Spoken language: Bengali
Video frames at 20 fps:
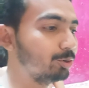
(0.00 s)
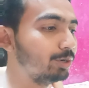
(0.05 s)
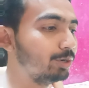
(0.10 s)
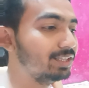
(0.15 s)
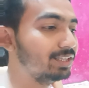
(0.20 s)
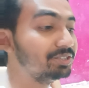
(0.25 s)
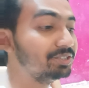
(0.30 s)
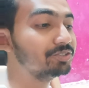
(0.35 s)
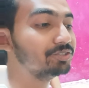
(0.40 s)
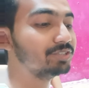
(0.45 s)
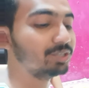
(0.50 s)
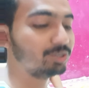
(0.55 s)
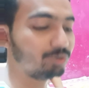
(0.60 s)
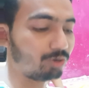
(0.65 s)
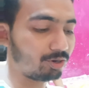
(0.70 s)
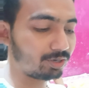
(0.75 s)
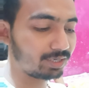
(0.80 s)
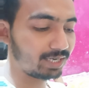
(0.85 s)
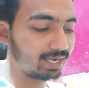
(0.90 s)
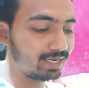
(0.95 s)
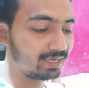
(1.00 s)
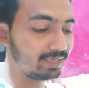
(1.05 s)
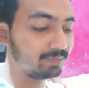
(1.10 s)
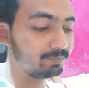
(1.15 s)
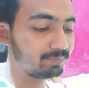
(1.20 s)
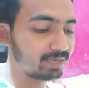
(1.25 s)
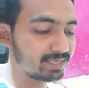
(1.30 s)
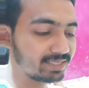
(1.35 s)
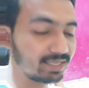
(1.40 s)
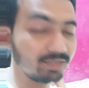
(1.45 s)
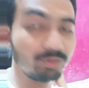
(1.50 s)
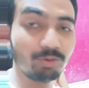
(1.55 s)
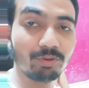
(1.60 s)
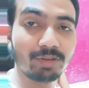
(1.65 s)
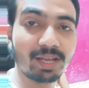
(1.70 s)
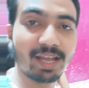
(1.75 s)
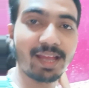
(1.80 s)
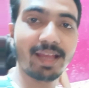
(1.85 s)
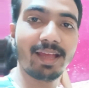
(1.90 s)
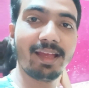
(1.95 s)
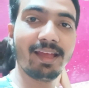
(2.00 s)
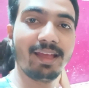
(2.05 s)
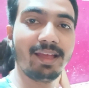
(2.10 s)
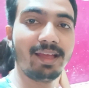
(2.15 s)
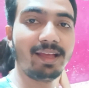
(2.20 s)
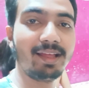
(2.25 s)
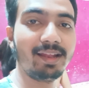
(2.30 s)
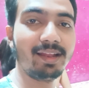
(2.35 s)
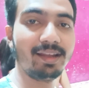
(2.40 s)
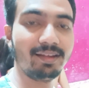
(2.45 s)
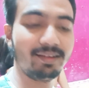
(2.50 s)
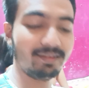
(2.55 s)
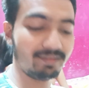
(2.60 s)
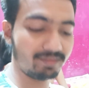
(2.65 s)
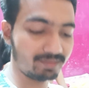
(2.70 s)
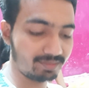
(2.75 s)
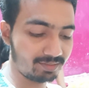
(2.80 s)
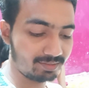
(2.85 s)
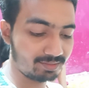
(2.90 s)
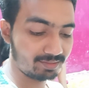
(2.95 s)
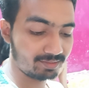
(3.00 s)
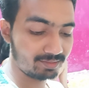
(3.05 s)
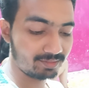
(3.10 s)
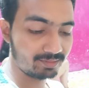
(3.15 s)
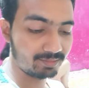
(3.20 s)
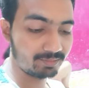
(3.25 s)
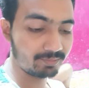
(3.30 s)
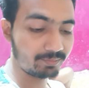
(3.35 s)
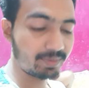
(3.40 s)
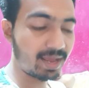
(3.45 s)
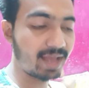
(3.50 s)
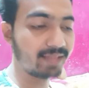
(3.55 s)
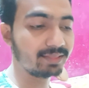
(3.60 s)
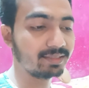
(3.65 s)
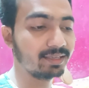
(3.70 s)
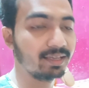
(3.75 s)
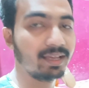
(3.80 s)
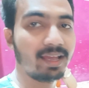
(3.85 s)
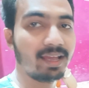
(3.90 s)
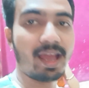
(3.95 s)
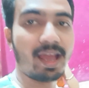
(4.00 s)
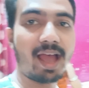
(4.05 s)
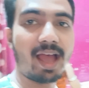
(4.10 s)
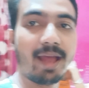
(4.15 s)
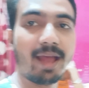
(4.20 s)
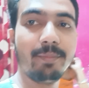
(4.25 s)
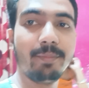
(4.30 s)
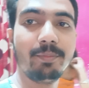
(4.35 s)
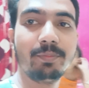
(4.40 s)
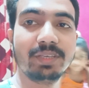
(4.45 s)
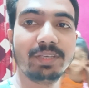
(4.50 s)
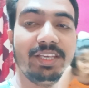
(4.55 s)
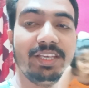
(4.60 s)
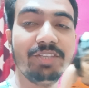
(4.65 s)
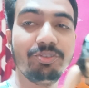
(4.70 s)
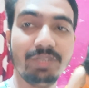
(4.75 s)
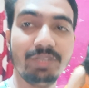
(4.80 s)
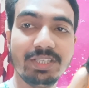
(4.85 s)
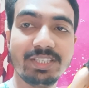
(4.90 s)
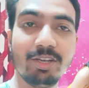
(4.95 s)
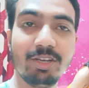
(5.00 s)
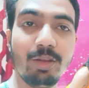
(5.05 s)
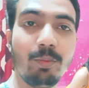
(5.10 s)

করে দিয়েছে হচ্ছে টক ডাল ডিম ভাজা ধোকা আর ভাত আর খিচুড়ি ছিল